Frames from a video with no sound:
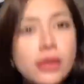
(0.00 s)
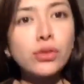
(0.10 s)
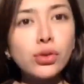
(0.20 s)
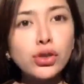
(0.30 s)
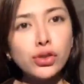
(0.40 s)

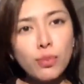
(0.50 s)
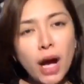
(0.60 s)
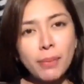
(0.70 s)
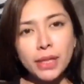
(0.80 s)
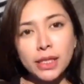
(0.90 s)
Kung gusto nyo
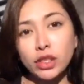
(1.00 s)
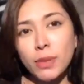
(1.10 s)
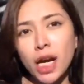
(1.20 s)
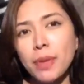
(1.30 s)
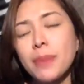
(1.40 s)
makabili nito
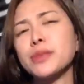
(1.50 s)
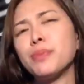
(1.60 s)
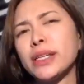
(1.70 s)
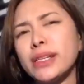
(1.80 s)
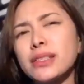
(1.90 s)
mga bebs,
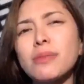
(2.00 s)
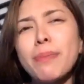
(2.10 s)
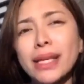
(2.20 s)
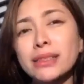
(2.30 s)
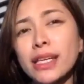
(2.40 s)
please
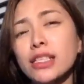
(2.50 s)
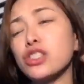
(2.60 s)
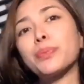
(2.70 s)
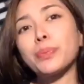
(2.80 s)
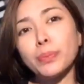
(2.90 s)

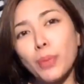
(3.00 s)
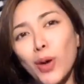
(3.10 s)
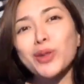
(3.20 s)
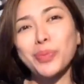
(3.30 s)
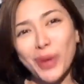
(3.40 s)
message
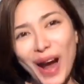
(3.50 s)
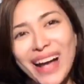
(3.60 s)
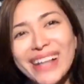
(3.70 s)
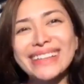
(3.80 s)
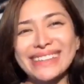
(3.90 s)
Mom
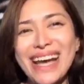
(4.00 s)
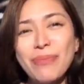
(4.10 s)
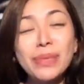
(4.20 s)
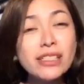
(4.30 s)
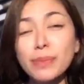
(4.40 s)
Prank. Yeah,
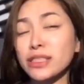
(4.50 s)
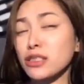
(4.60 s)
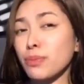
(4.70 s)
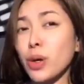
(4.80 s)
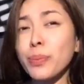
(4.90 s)
please
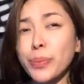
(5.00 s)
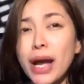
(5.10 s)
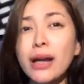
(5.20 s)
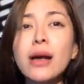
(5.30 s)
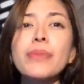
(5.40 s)
message Mom
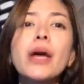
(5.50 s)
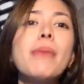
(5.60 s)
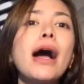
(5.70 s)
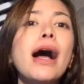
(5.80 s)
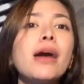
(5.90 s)
Prank.
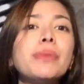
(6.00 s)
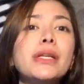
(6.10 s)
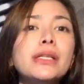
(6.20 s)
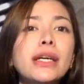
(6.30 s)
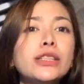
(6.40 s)

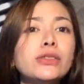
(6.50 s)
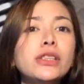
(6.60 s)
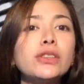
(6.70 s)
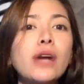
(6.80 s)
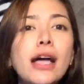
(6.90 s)
Makakabili kayo
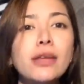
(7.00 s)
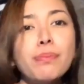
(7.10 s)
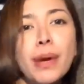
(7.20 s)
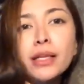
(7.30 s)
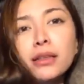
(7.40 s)
nitong
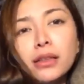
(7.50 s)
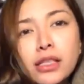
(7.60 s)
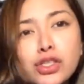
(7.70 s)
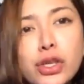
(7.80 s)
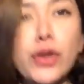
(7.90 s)
Alipata
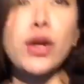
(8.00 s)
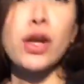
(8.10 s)
t-shirt.